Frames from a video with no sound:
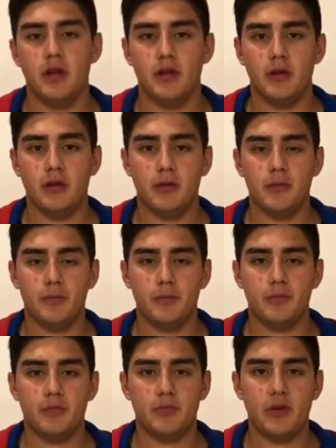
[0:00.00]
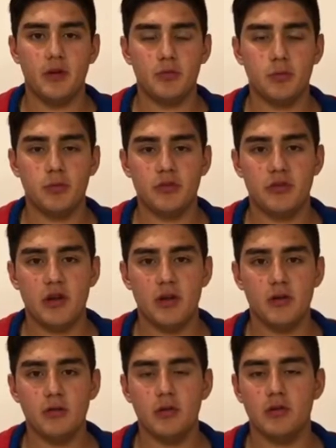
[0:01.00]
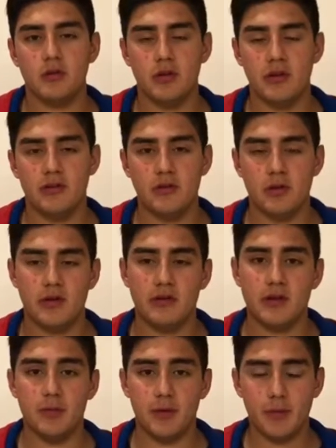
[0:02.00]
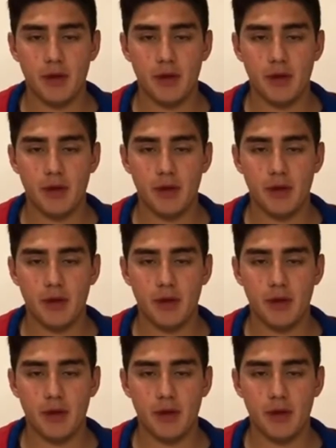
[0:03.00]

Eh, se nos pusieron dos condiciones,